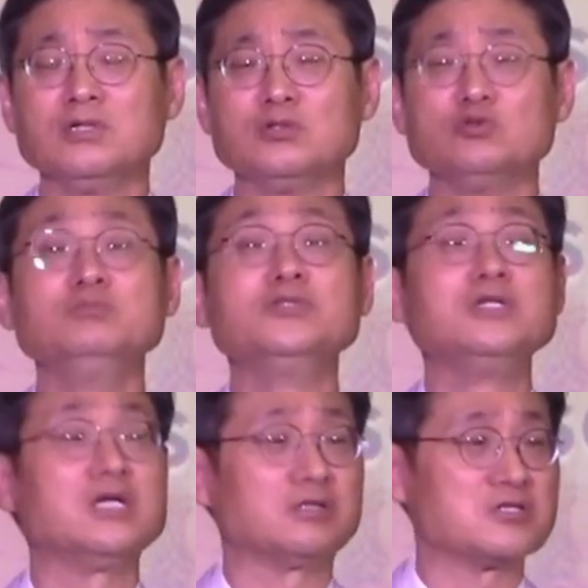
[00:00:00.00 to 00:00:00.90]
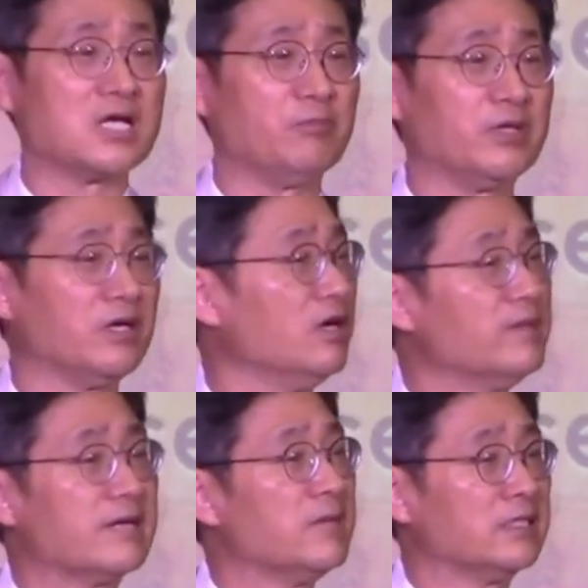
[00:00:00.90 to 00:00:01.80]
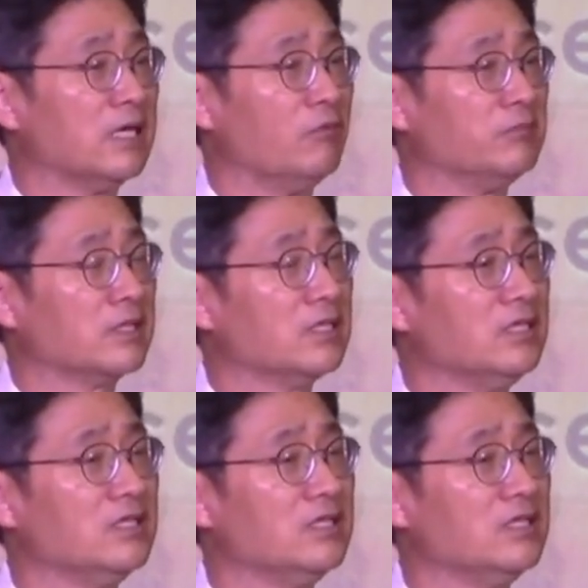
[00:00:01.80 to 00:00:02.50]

눈물을 냈던 사람들이 얼마나 많이 나옵니까?